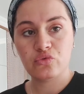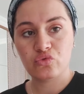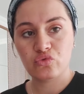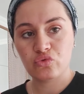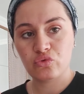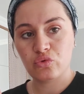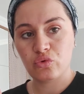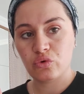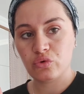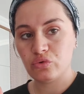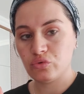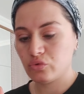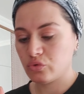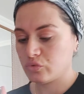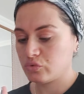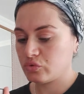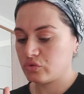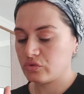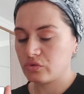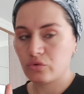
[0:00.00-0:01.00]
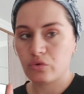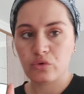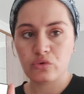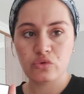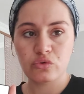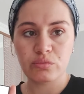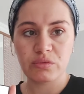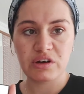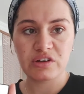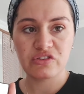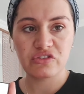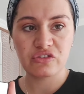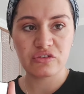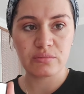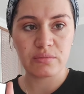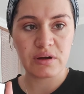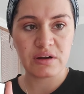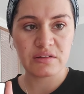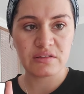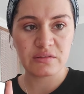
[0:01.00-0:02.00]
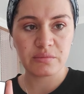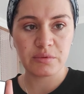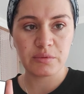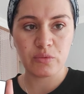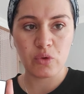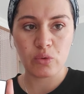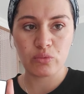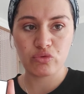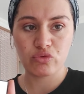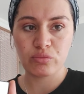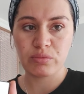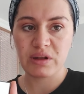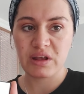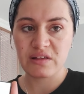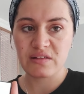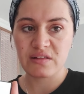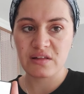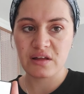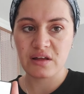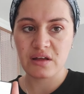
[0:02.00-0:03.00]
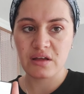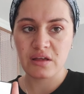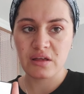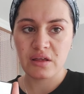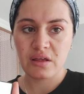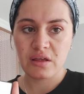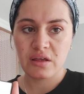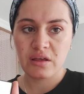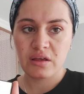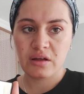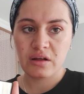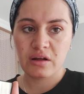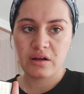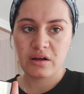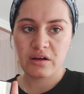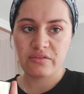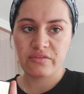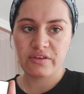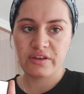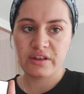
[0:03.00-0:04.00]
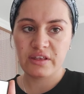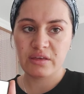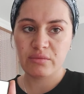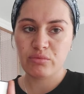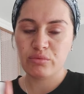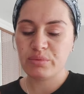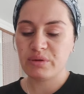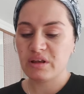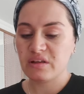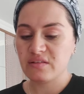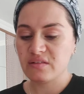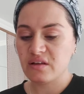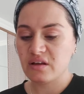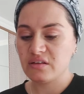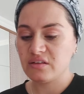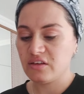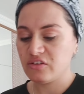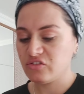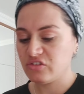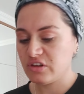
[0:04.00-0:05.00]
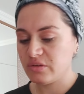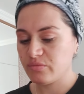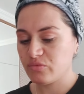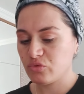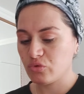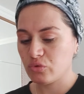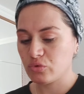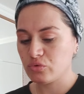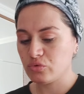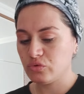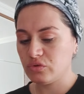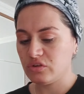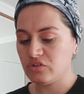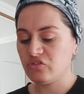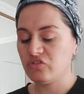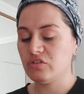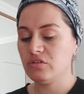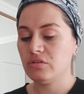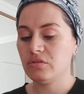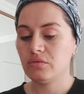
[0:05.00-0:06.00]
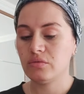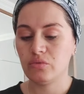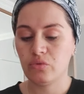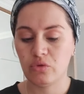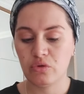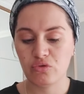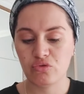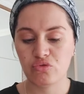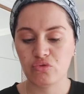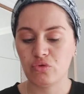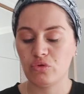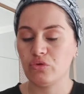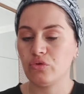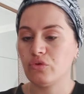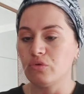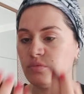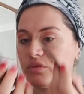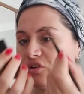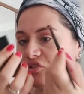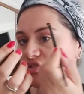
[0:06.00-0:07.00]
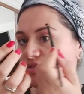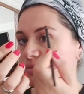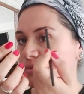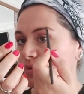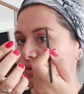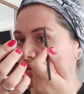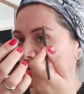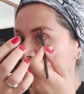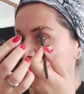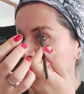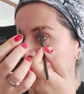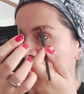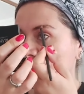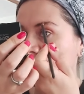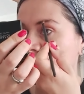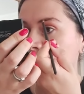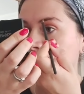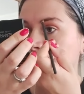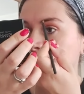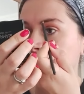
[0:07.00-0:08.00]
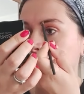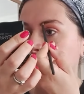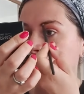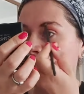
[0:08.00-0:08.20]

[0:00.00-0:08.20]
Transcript: şu koyu ton, koyu mu açık mı artık bilmiyorum. Şu biraz daha kahverengi, bu biraz daha yeşilimsi olduğu için öyle söylüyorum. Kaşımı dolduracağım.